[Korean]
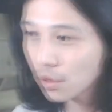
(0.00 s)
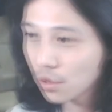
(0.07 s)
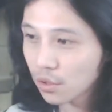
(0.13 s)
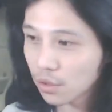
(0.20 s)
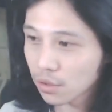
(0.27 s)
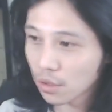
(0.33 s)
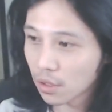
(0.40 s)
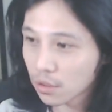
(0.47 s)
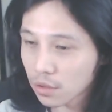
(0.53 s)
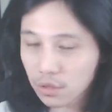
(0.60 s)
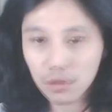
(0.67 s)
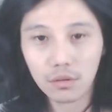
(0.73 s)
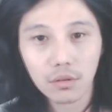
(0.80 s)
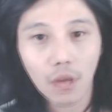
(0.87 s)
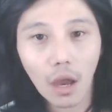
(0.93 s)
그러니까
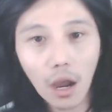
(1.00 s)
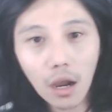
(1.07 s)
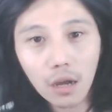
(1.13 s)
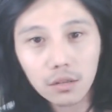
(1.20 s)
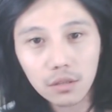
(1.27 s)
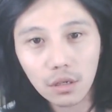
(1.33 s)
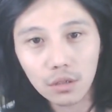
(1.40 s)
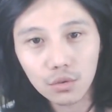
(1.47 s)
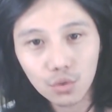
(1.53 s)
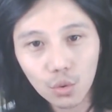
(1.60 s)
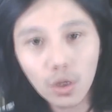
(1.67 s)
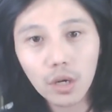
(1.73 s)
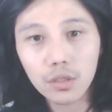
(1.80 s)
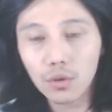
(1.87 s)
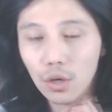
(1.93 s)
애들이 다 그냥
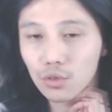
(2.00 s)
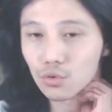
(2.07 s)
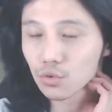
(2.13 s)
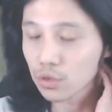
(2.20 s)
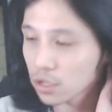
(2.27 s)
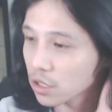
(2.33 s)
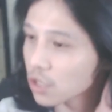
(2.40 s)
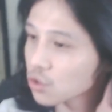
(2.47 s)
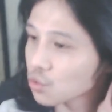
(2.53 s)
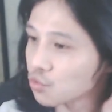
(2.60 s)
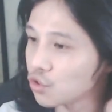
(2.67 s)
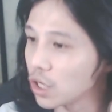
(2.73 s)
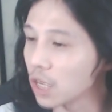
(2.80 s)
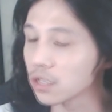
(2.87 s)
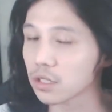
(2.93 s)
쫄아 있어가지고 그게 좀
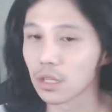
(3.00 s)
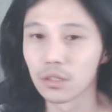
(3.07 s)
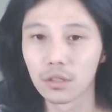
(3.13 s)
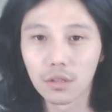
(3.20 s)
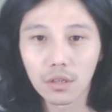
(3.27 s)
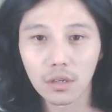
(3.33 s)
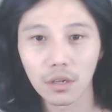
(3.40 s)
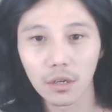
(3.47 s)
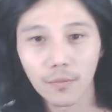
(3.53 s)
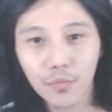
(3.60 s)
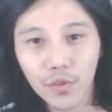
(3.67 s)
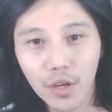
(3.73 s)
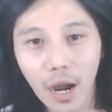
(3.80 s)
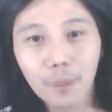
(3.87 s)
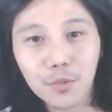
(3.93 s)
위안이 됐는데
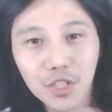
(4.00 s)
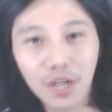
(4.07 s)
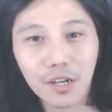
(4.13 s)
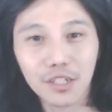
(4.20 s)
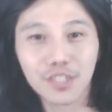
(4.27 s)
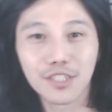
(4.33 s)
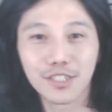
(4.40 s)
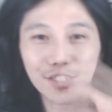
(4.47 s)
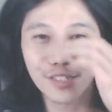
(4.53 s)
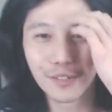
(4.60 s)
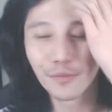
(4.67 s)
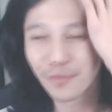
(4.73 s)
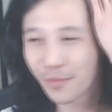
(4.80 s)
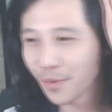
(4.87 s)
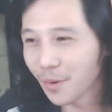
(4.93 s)
갑자기 씨
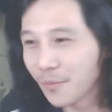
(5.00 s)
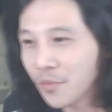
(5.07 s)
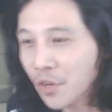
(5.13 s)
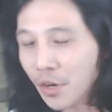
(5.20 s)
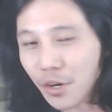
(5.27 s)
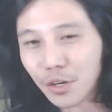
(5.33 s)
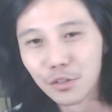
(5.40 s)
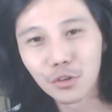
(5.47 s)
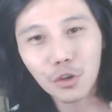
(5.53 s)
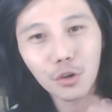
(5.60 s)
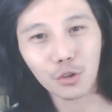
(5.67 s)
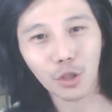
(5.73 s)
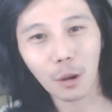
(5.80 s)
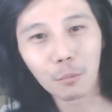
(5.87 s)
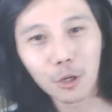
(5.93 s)
이 새끼가
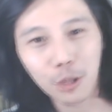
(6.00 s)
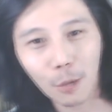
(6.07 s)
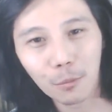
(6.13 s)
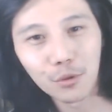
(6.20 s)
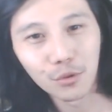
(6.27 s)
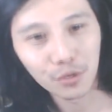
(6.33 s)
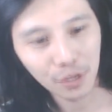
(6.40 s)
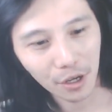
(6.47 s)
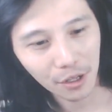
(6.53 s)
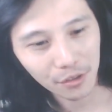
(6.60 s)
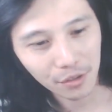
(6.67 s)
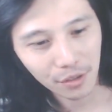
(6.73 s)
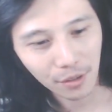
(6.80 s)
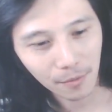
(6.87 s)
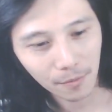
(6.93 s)
담배를 다 피더니 나한테